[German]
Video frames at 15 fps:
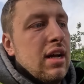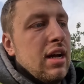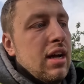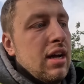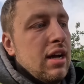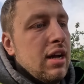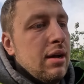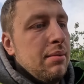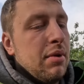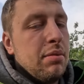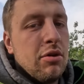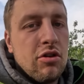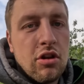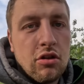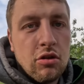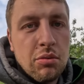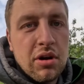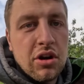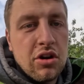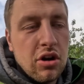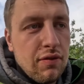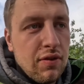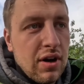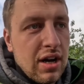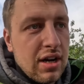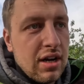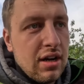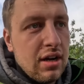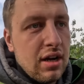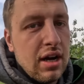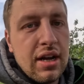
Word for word: Ähm, ich muss noch zum Kartoffelacker.